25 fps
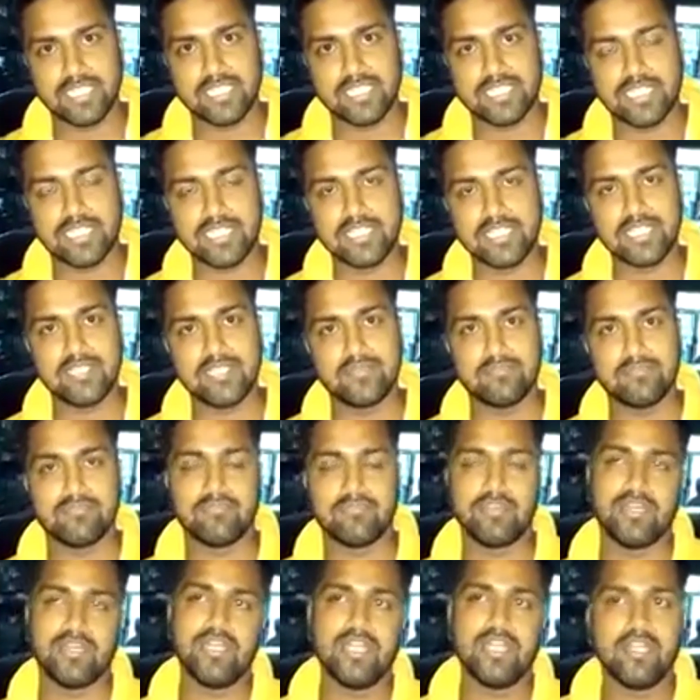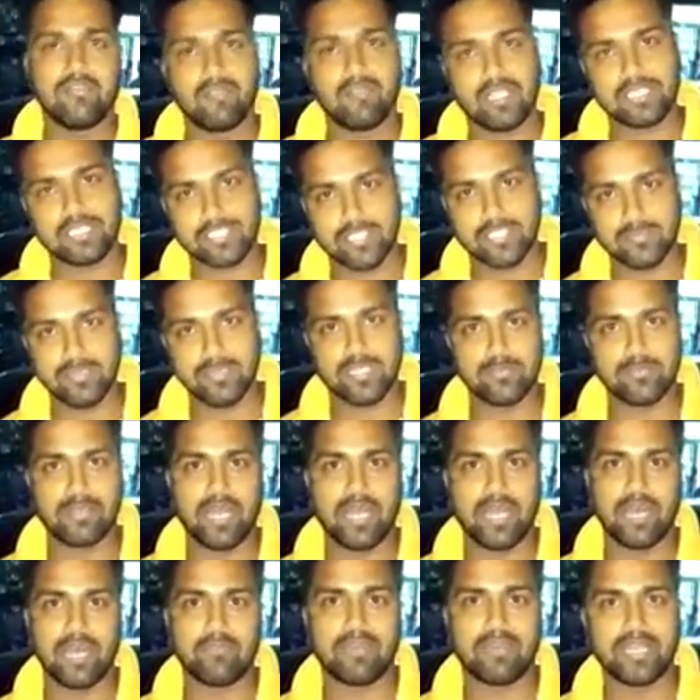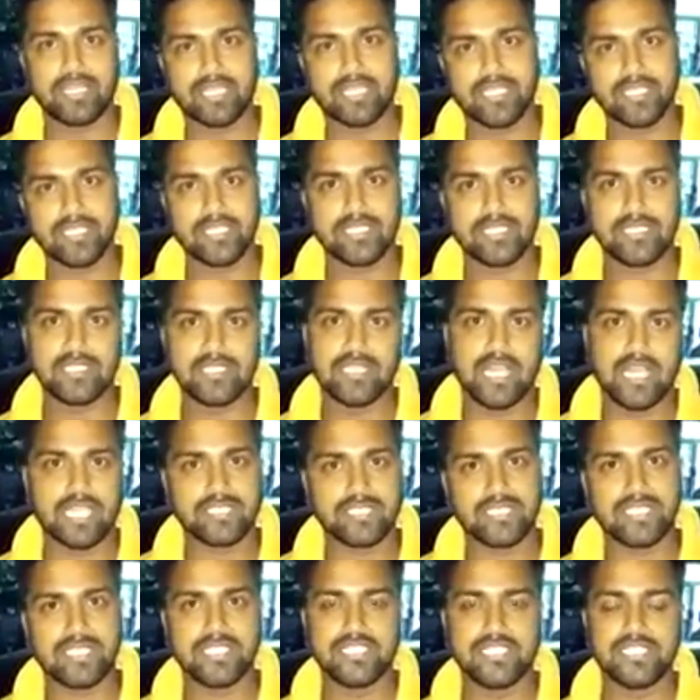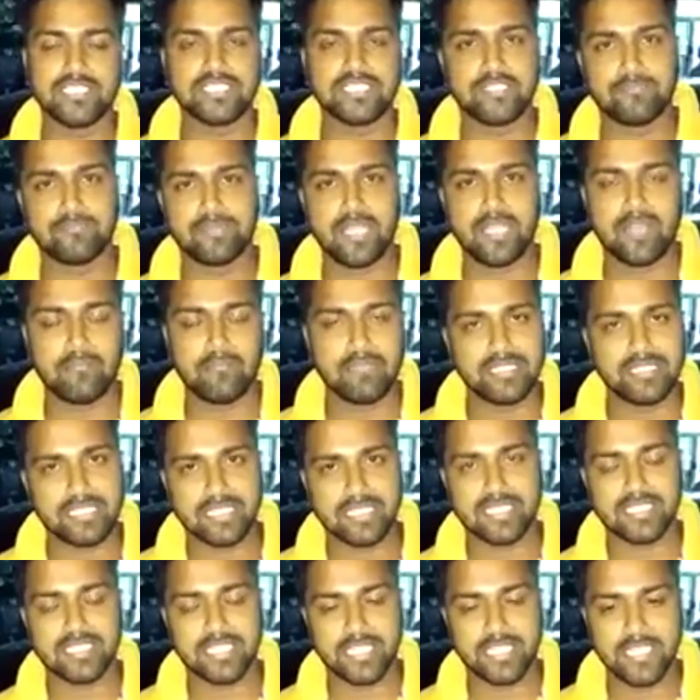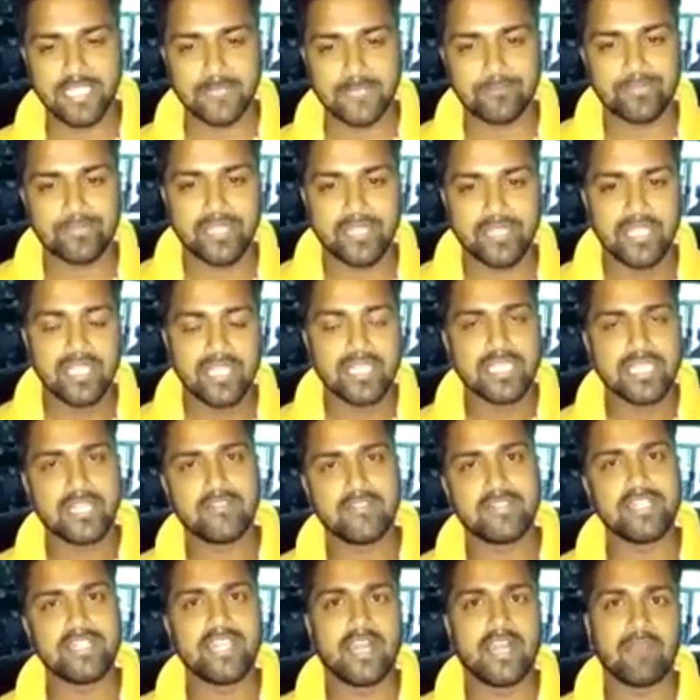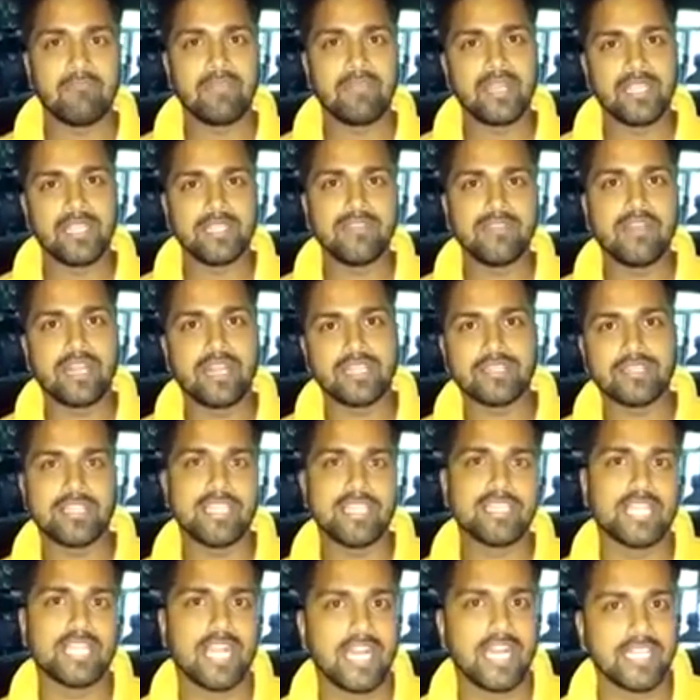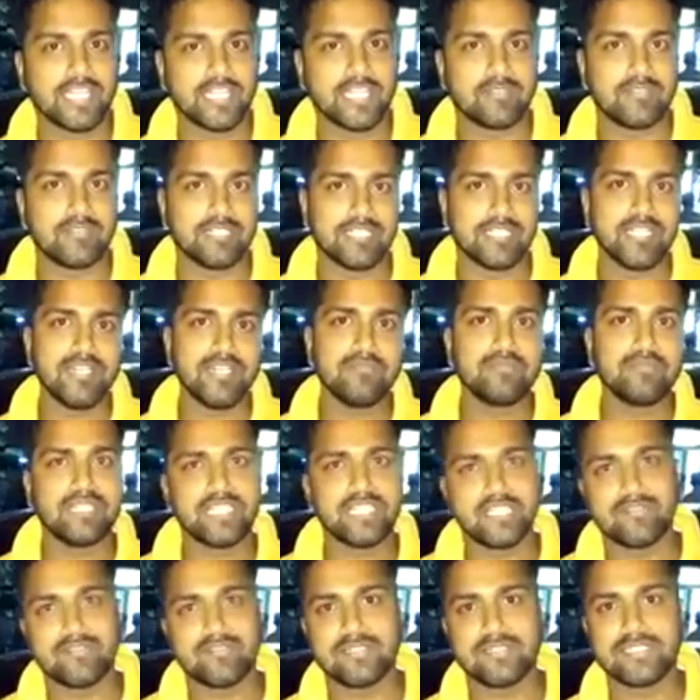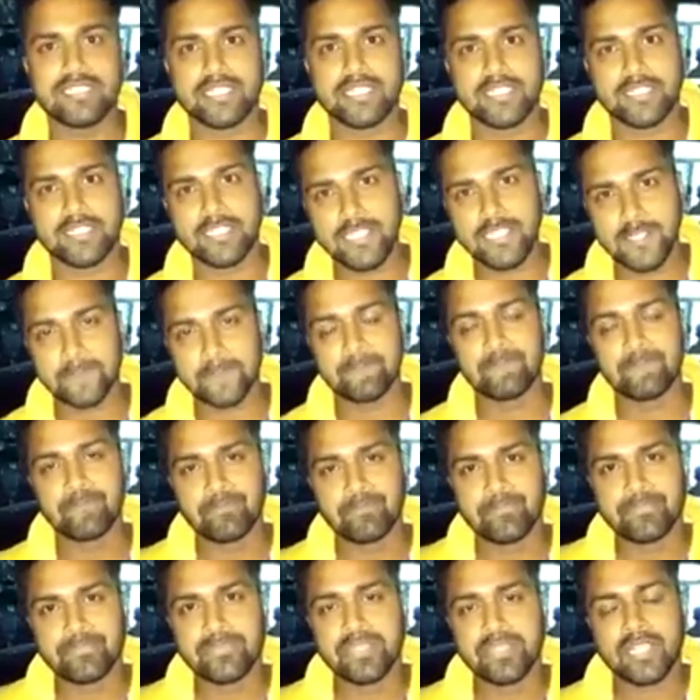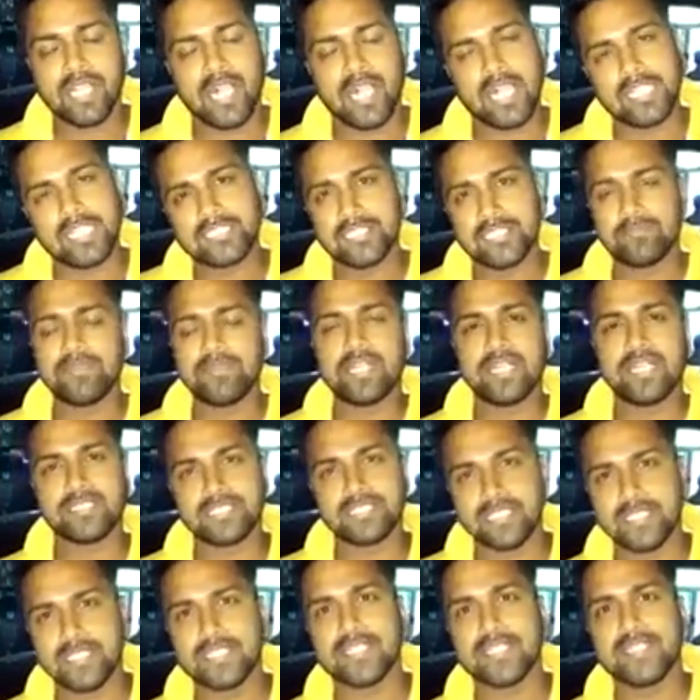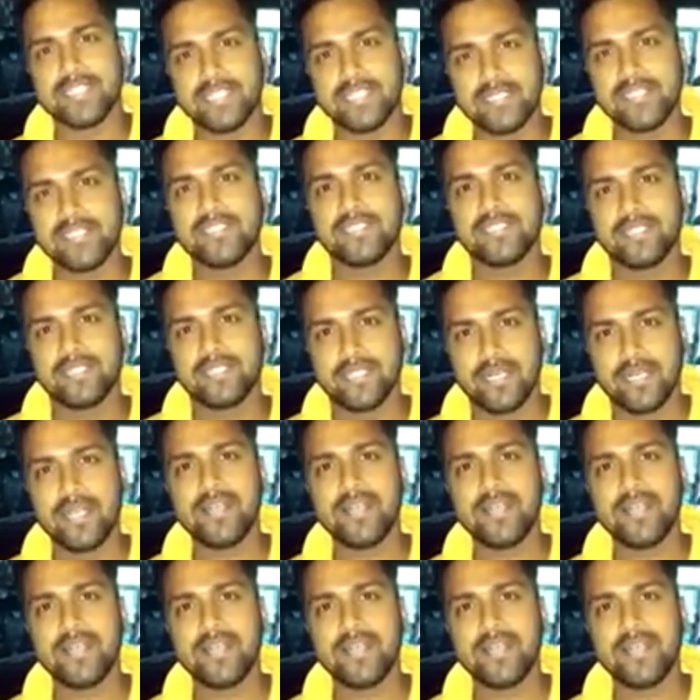ఆయన దగ్గరికి వెళ్ళి వయసులో మీరు బాబాయి అది ఇది చెప్పి ఆ అమ్మాయి దగ్గరికి వెళ్ళి ఏమండి అమ్మాయిలు ఆరోగ్యానికి హానికరం అంట మీరేమంటారంటే ఆయన చెప్పిన ఆన్సర్ ఏంటండి